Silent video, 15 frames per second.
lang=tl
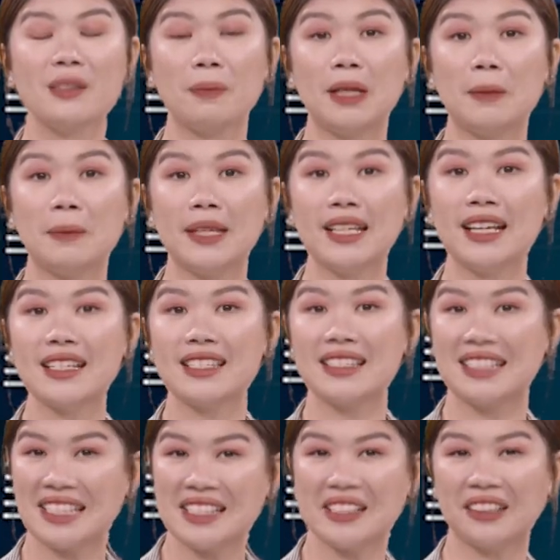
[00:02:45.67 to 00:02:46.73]
sa Pilipinas,
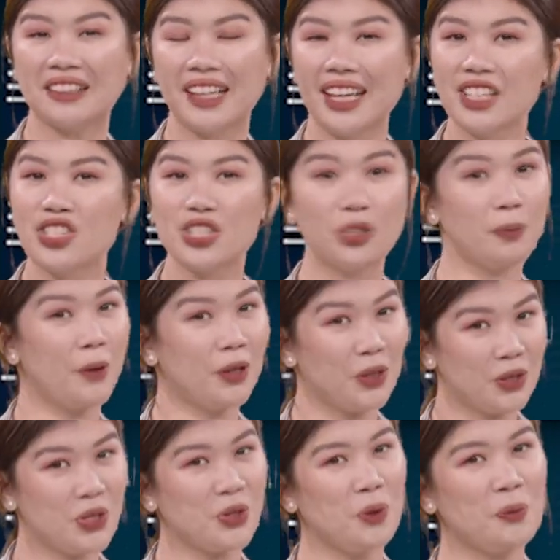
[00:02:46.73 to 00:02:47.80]
DZRH. Ito po
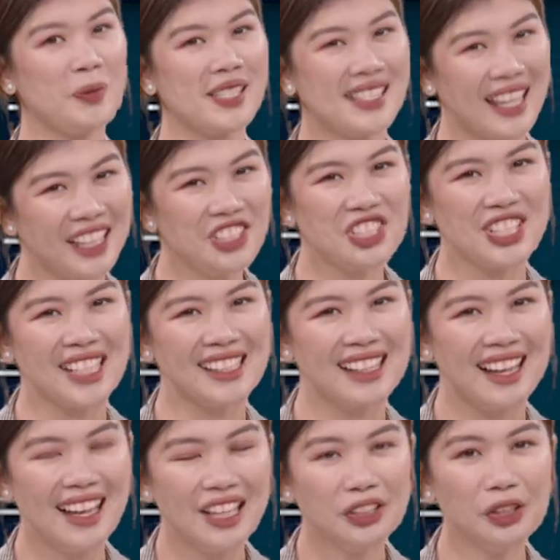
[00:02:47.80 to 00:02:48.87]
show Showbiz Angel.
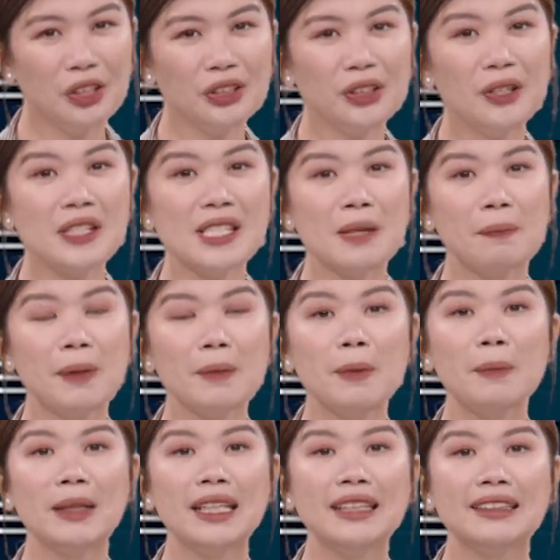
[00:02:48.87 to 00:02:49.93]
Tuloy-tuloy sa
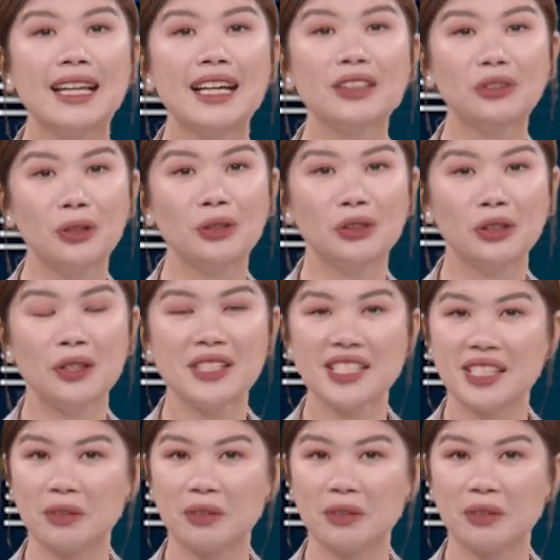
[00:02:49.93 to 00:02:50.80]
pagbabalita, tuloy-tuloy sa